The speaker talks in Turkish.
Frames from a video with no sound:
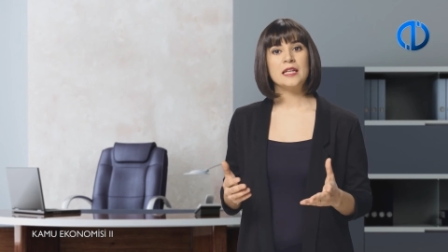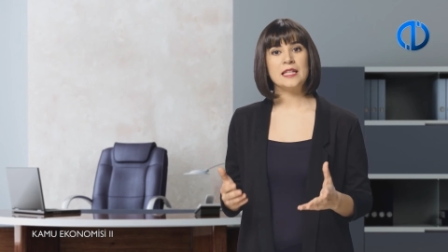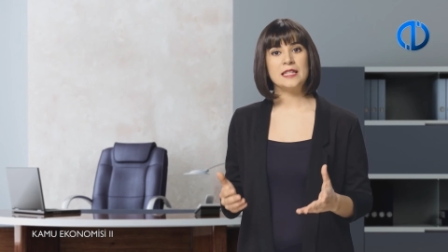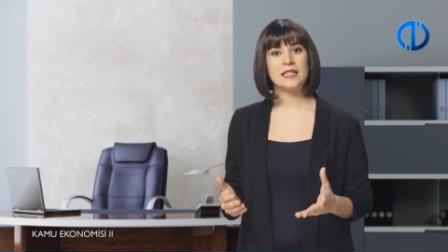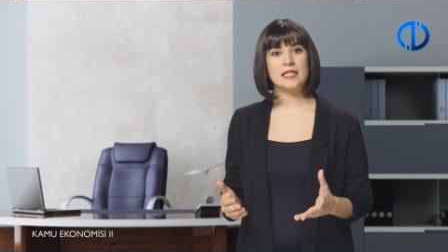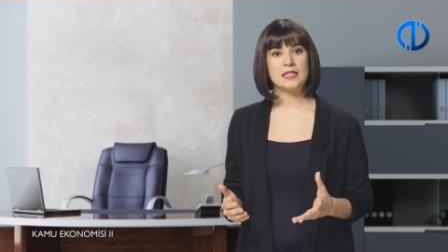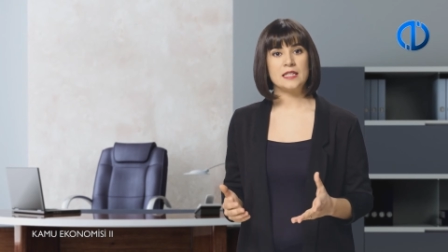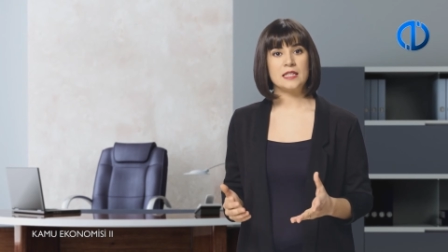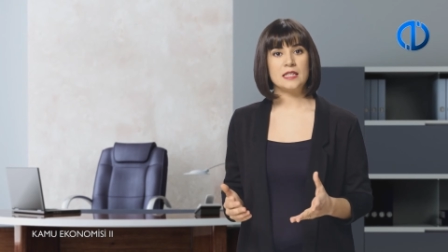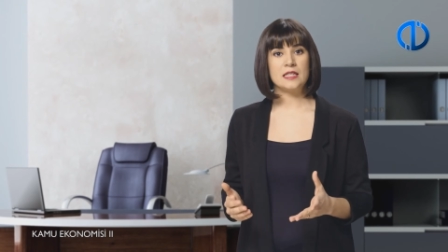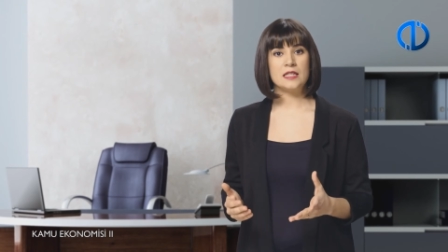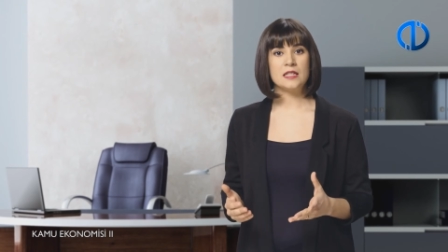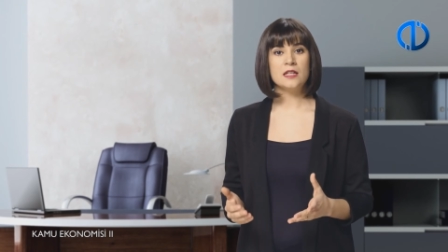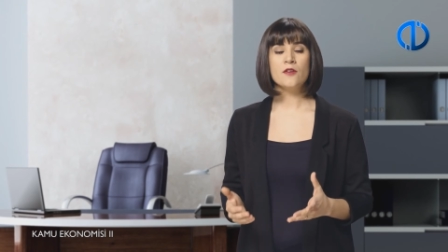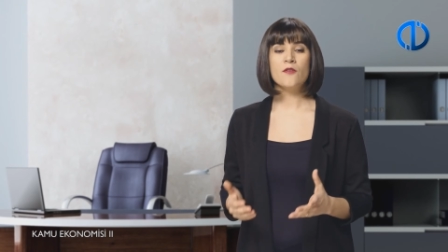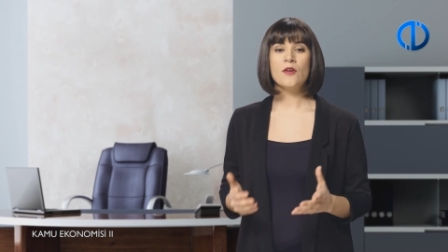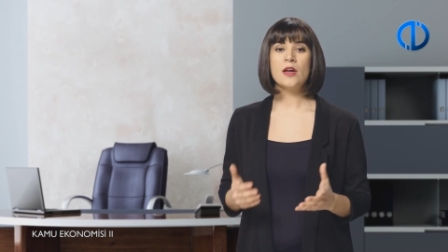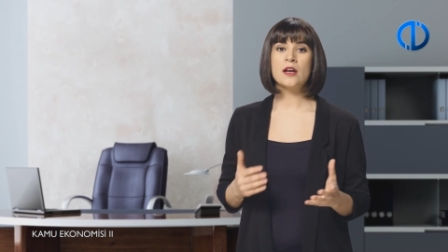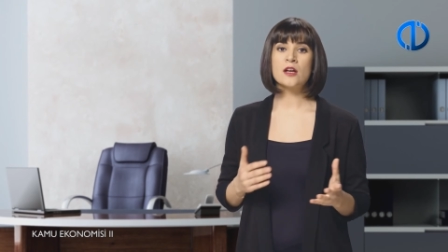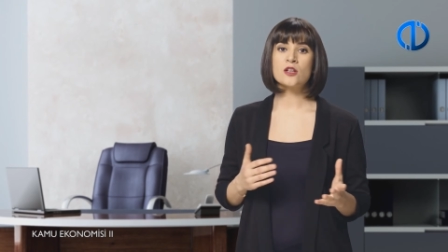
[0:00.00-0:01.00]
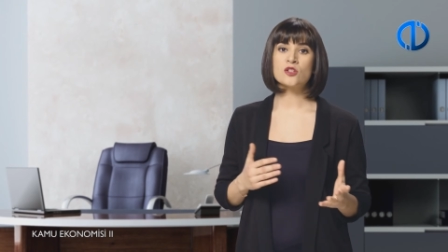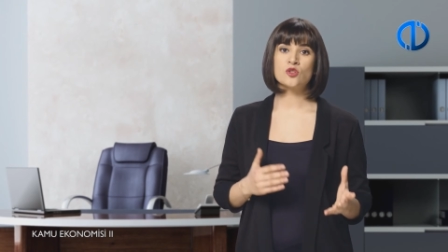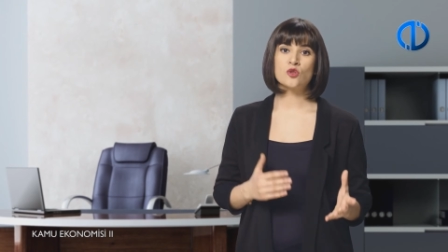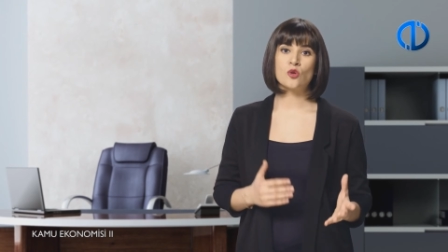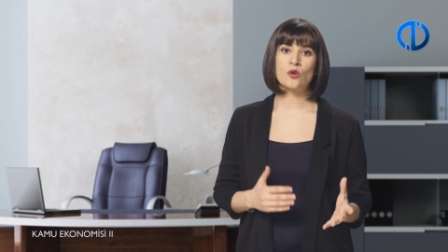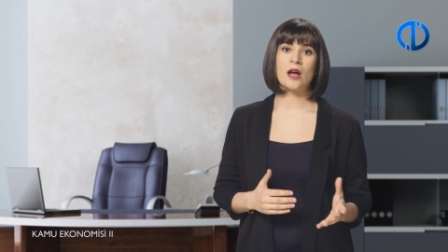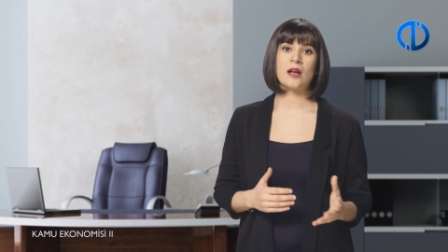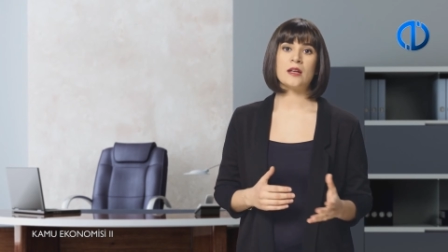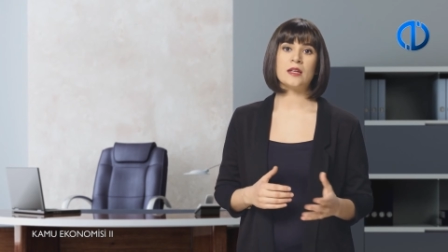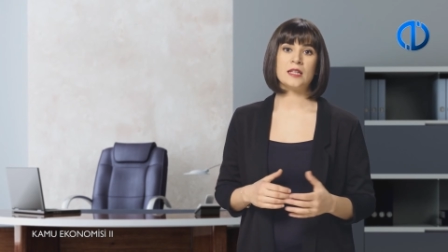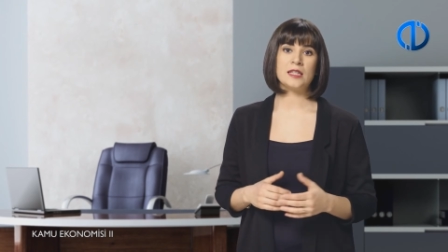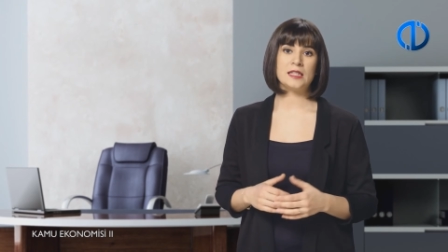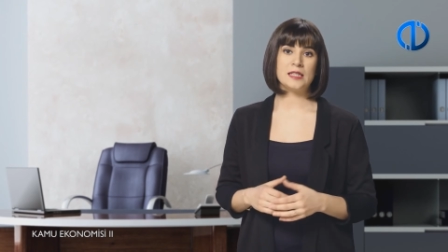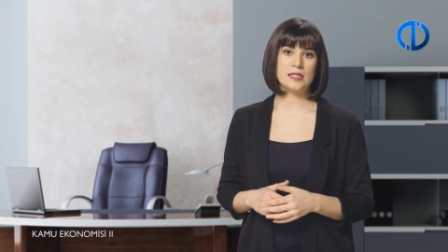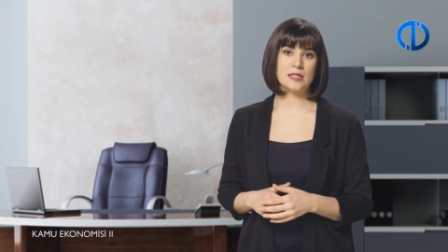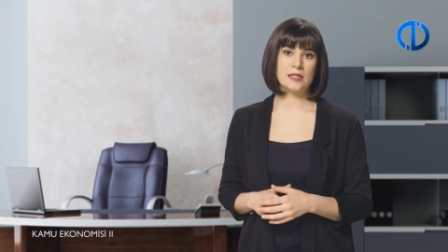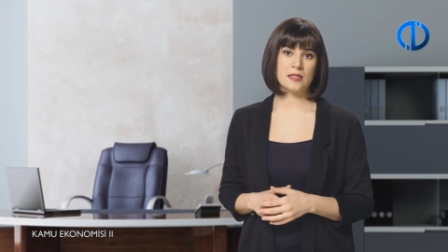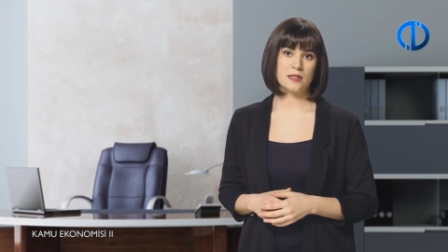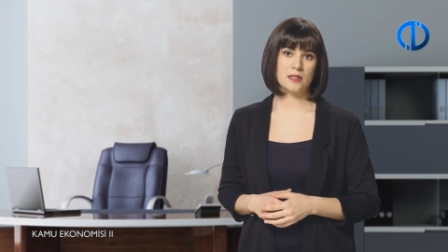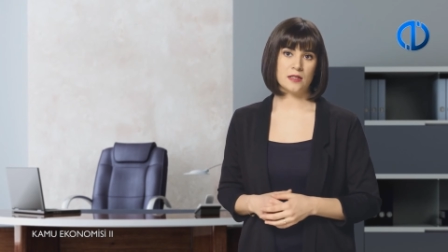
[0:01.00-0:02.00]
ilgisizliği ve rasyonel
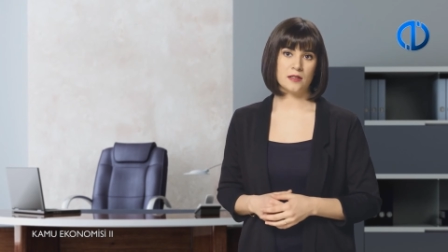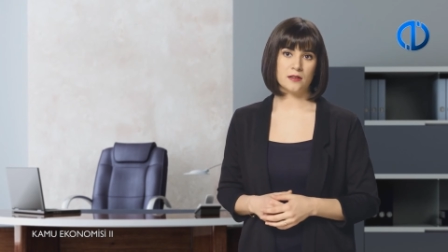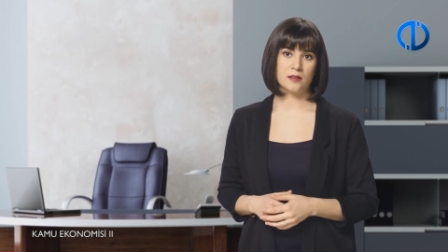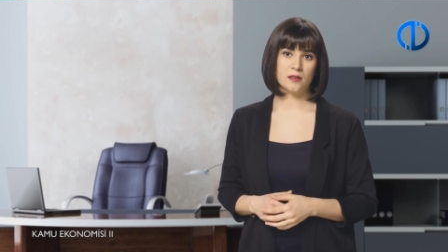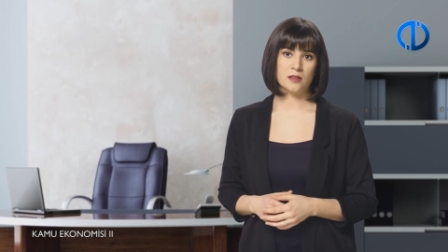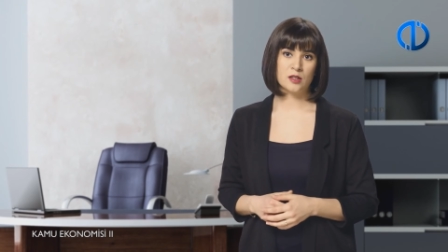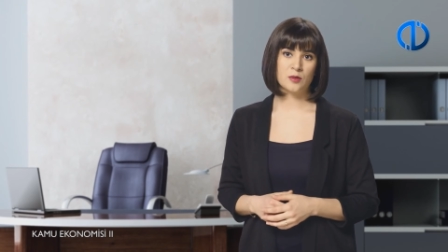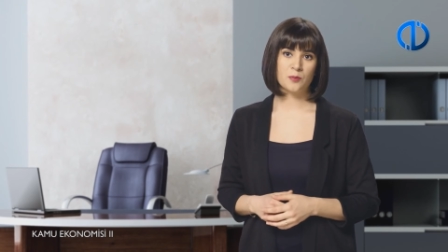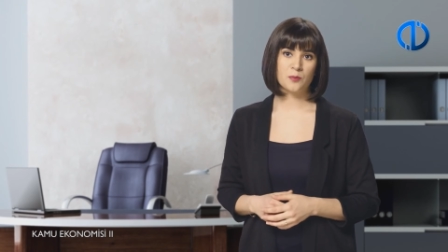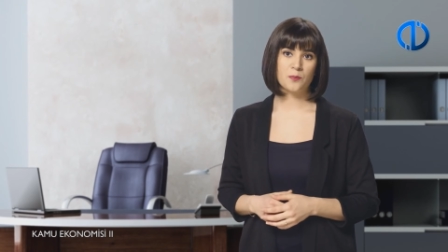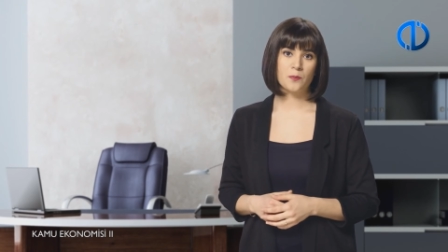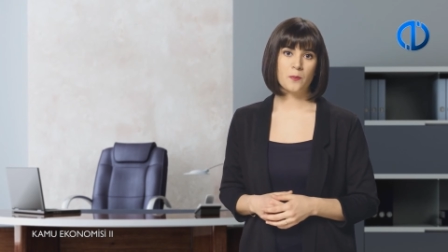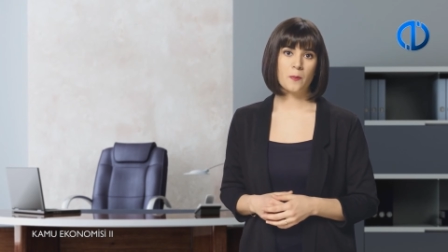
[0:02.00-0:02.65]
ilgisizliktir.